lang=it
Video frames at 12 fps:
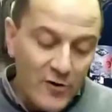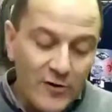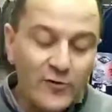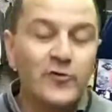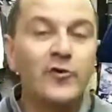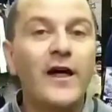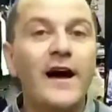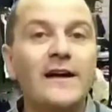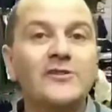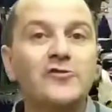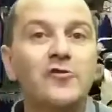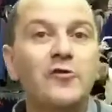Vado a
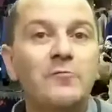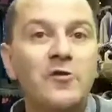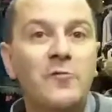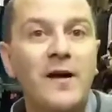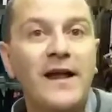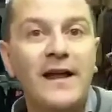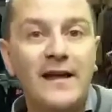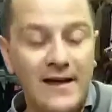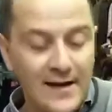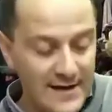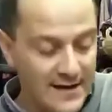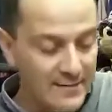rotolare sul mio
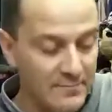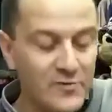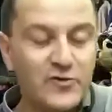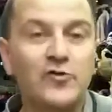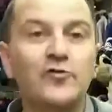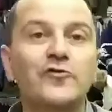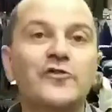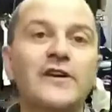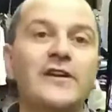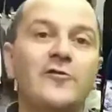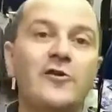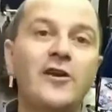bel eh,
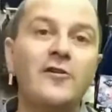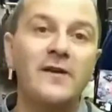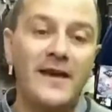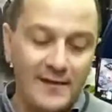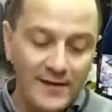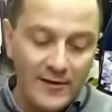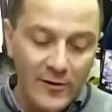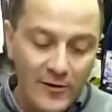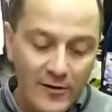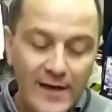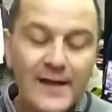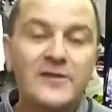scontrino
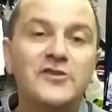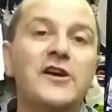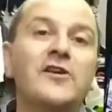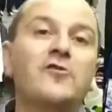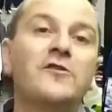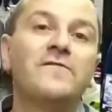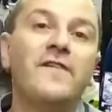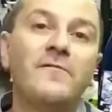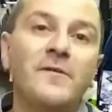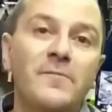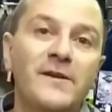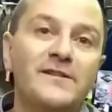chilometrico cerco
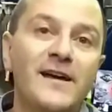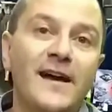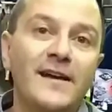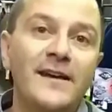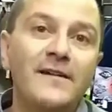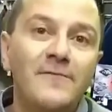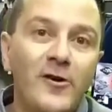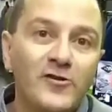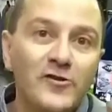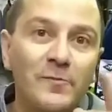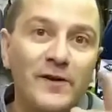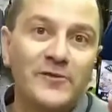di farmi passare il
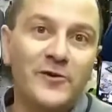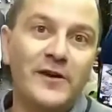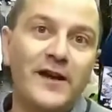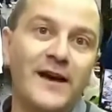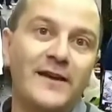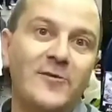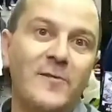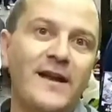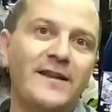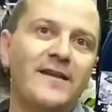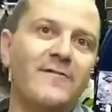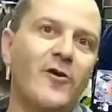nervoso per
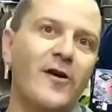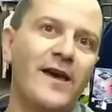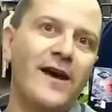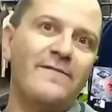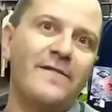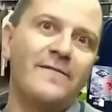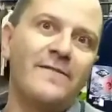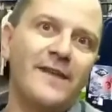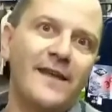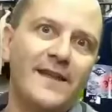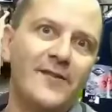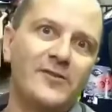tornare domani da voi a
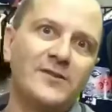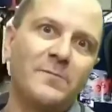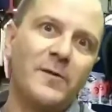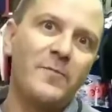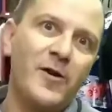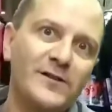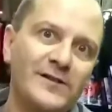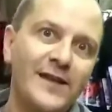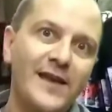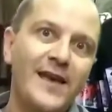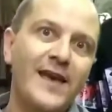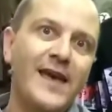farvi vedere le nostre
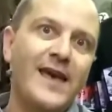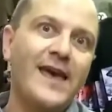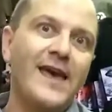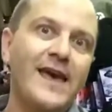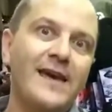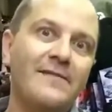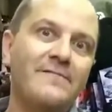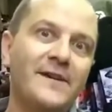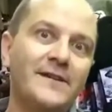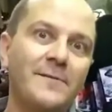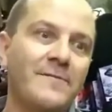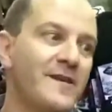proposte
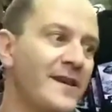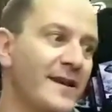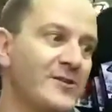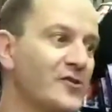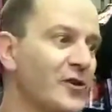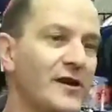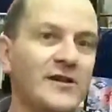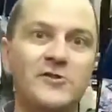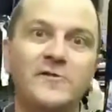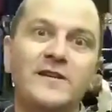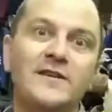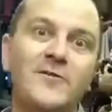e fatemi venire il
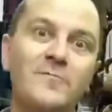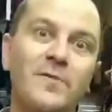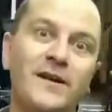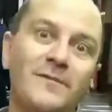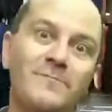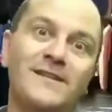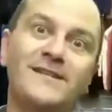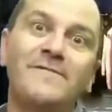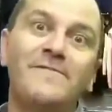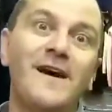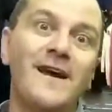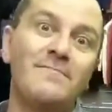sorriso, venite a comprare la
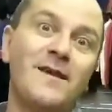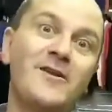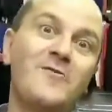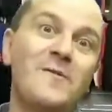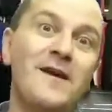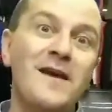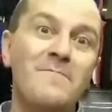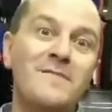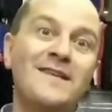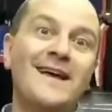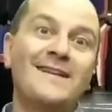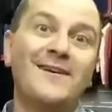piazza affari, almeno
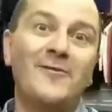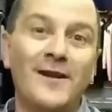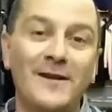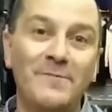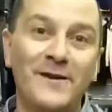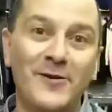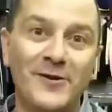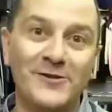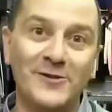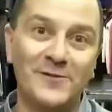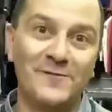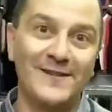mi date qualche
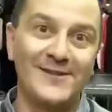piccola